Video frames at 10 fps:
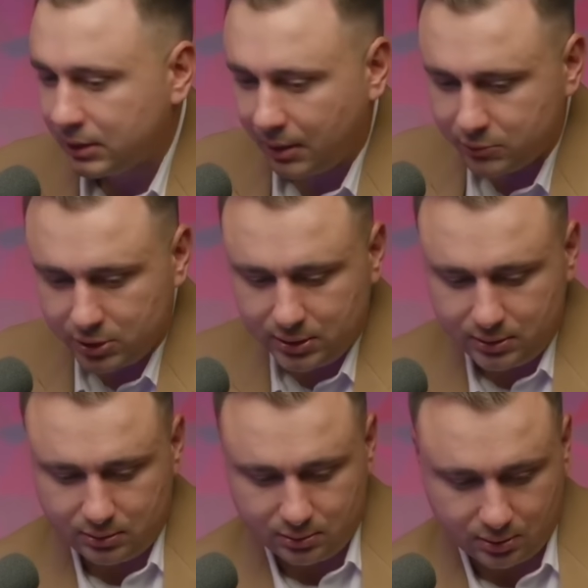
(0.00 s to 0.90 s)
там
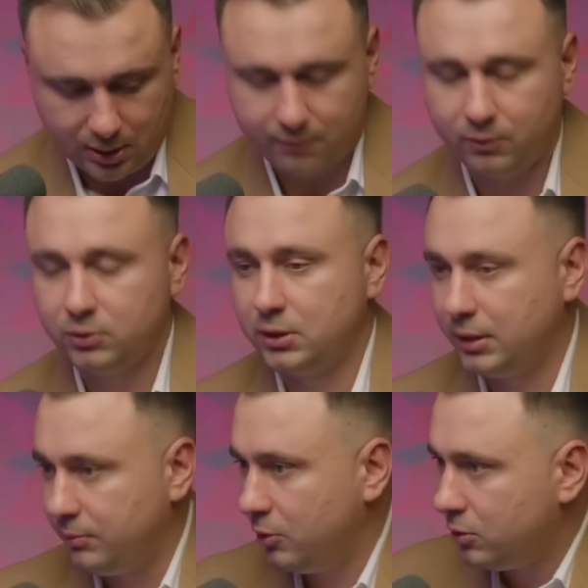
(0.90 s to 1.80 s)
жизнь кого-то,
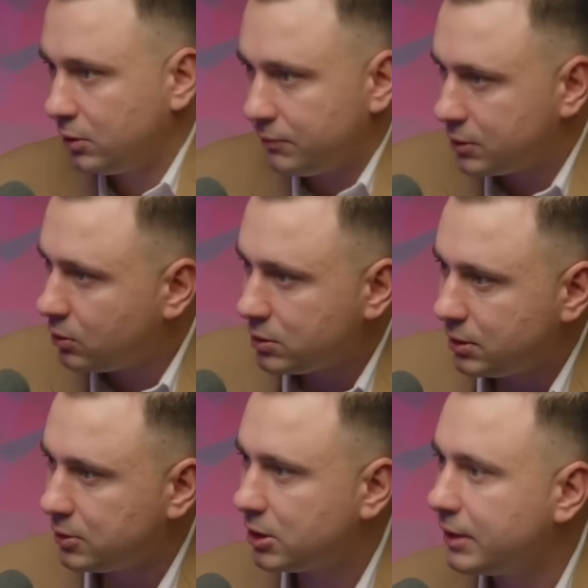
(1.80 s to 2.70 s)
ребенка,
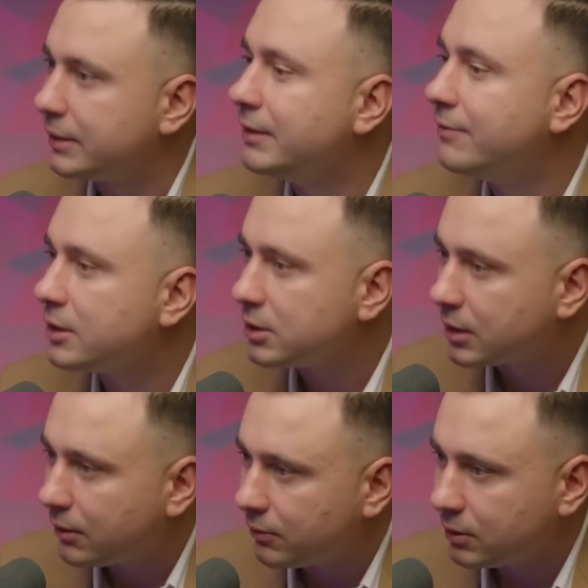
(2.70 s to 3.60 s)
взрослого человека,
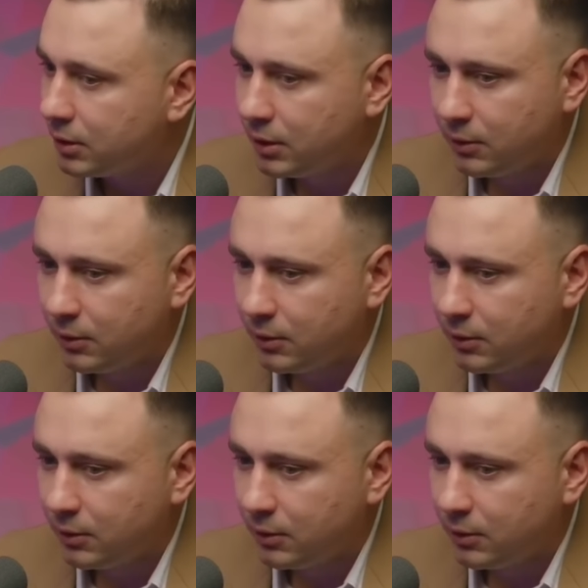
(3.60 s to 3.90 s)
неважно кого.